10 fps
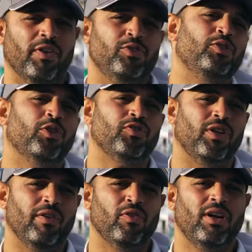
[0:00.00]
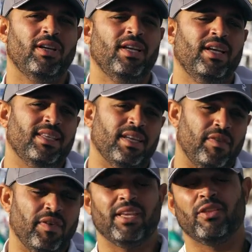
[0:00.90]
28 ans que je fais de la voile. Ça fait
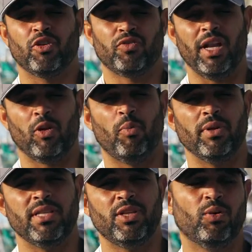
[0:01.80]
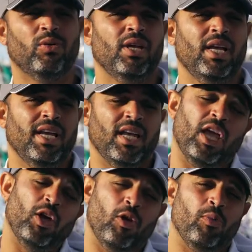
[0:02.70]
24 ans que je fais de la compétition.
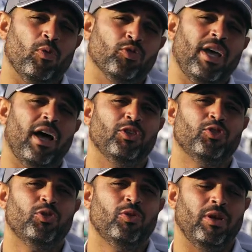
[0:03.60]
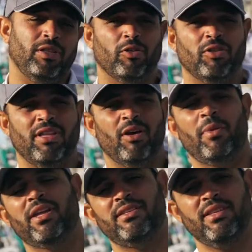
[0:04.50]
Euh, mon terrain de jeu, étant né en
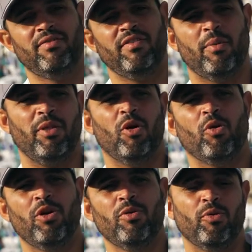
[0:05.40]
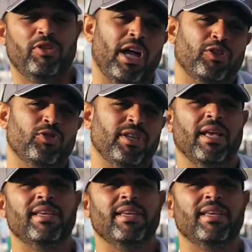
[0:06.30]
Martinique, vivant maintenant en Guadeloupe, mon terrain de jeu, c'est la